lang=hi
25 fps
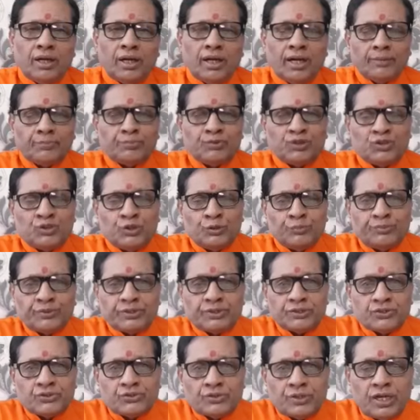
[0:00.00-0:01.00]
आप किसी
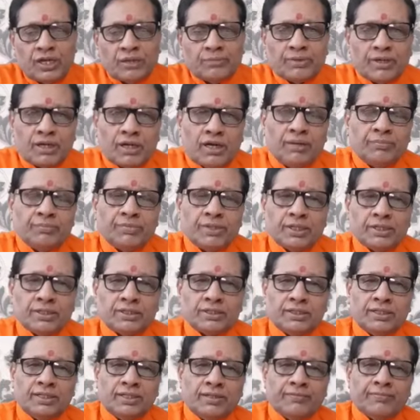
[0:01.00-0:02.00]
प्रतिष्ठान में काम
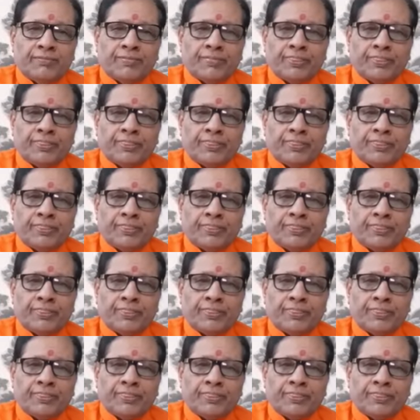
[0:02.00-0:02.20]
करते हैं